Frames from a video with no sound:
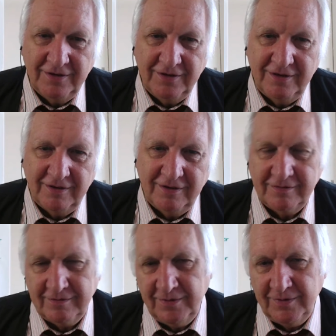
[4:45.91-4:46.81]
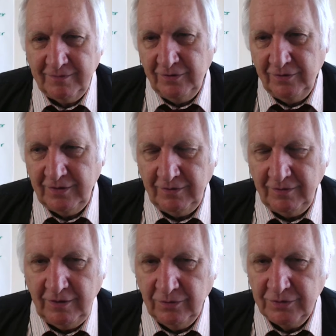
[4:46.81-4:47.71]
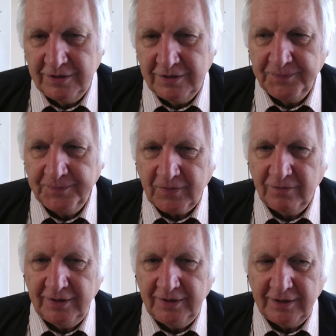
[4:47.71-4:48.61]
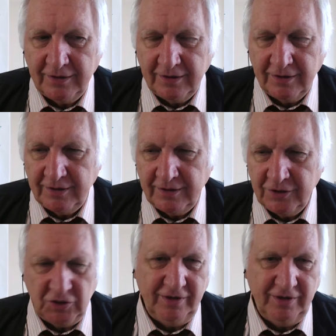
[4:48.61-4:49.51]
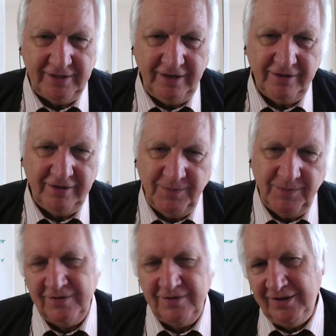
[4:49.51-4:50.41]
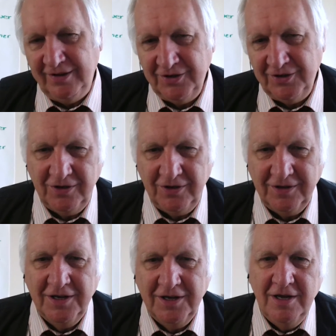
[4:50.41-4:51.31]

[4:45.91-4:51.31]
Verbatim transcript: Ich äh, bin wohne in, in, Uster und wenn ich dann da diese Jogger sehe, die mit diesen Wanderstöcken